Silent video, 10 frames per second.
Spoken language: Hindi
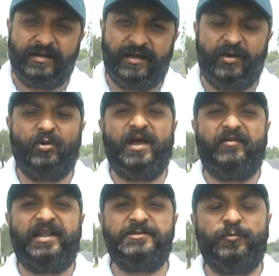कोरोना
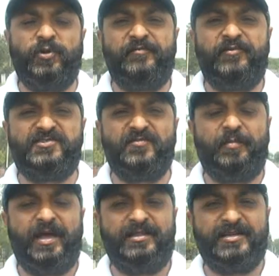वायरस पूरे विश्व
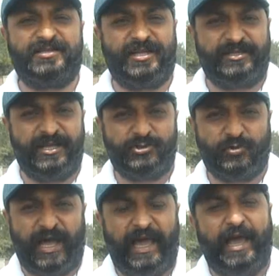में दस्तक दे
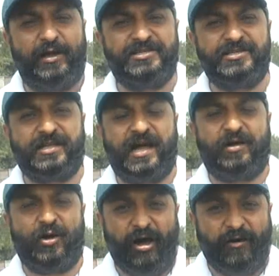चुका है और जिसका
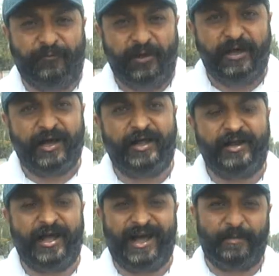खौफ हर
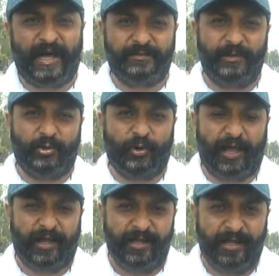आम आदमी को
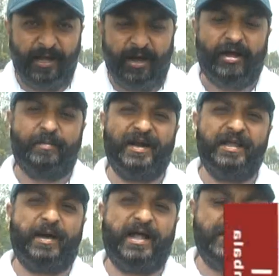है और
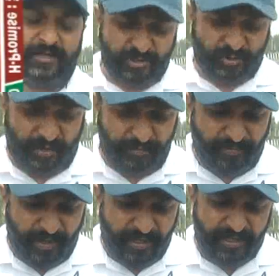बड़ी बात जो हम
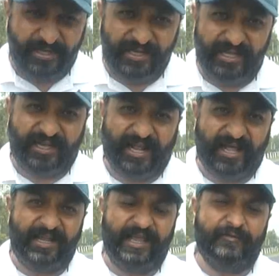लेकर आ
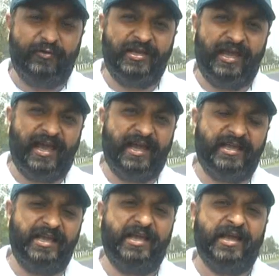रहे हैं वो ये है
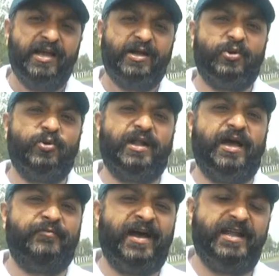कि
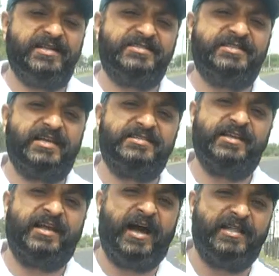कोरोना वायरस
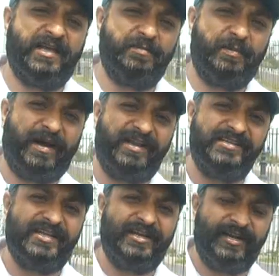जैसी घातक बीमारी
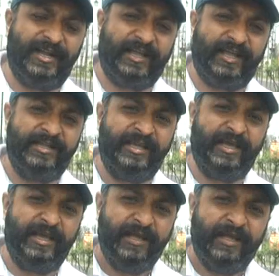से लड़ने के लिए